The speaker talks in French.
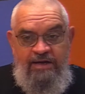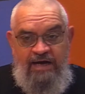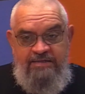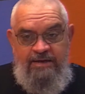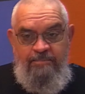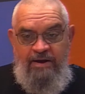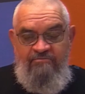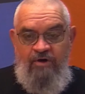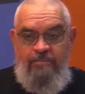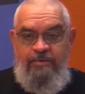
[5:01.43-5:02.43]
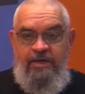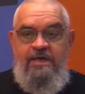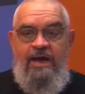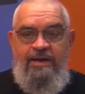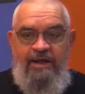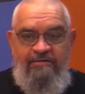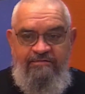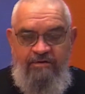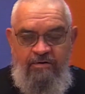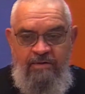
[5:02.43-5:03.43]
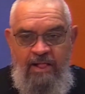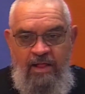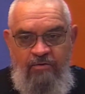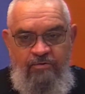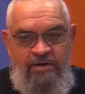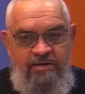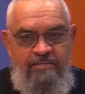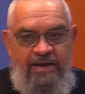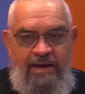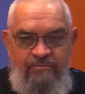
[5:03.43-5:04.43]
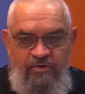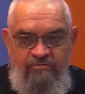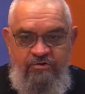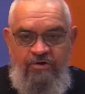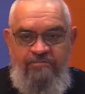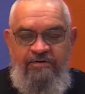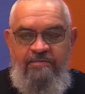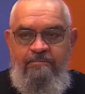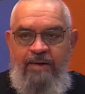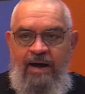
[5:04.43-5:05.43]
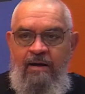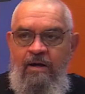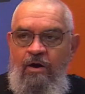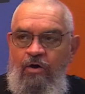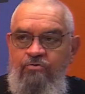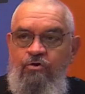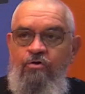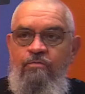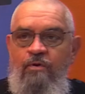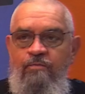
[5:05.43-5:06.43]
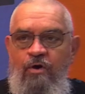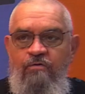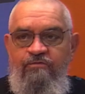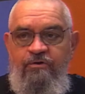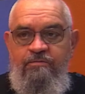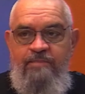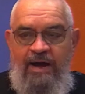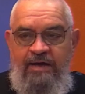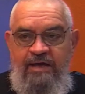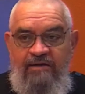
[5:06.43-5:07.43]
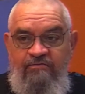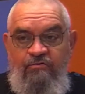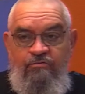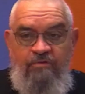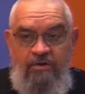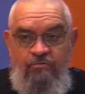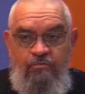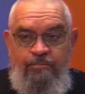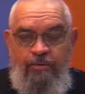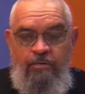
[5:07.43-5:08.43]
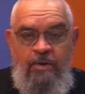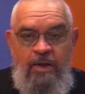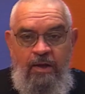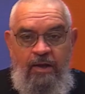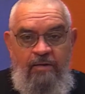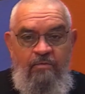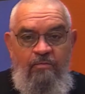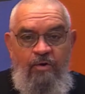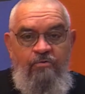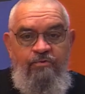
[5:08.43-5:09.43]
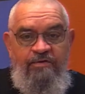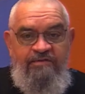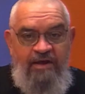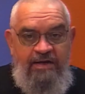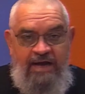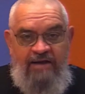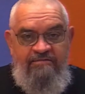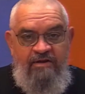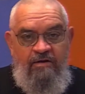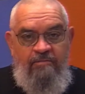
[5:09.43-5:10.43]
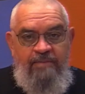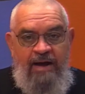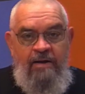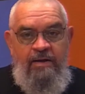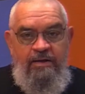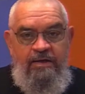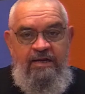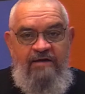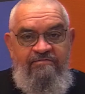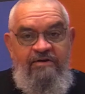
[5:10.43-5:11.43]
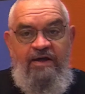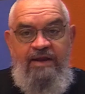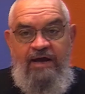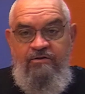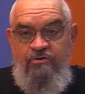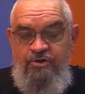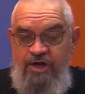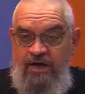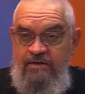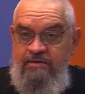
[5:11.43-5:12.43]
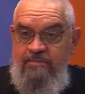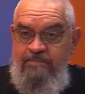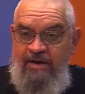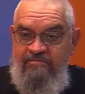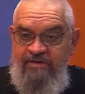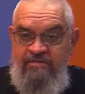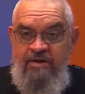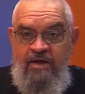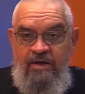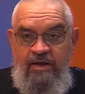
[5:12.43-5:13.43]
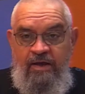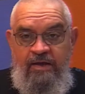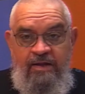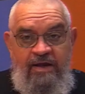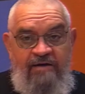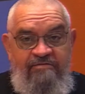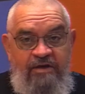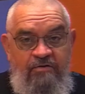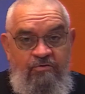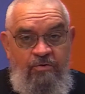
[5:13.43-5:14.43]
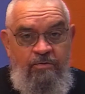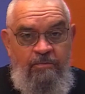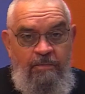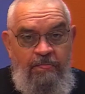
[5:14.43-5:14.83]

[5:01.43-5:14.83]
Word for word: d'Ars, après avoir prié un instant, lui a dit Madame, ne vous en faites pas, entre le moment où votre mari a sauté du pont et le moment où il s'est écrasé en bas, il a fait un acte de charité parfaite et il est avec Dieu.